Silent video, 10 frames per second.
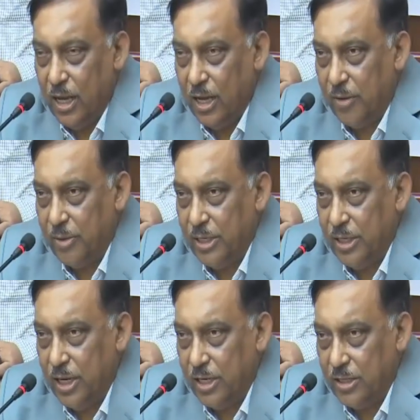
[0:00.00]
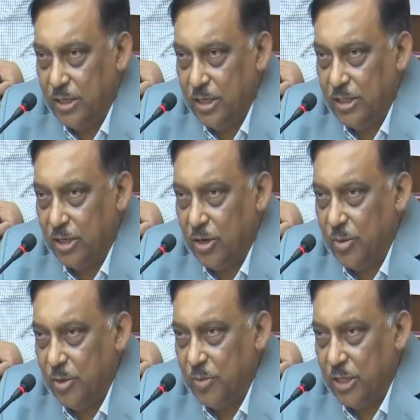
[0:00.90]
আর আমাদের ইলেকশনের যে
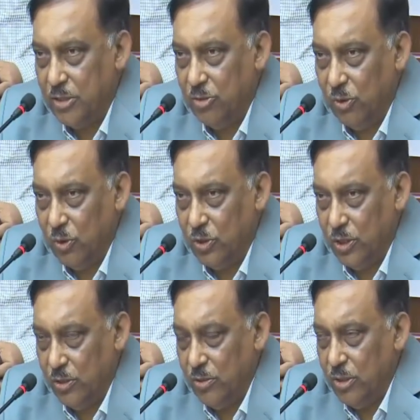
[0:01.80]
কমিটমেন্টগুলো ছিল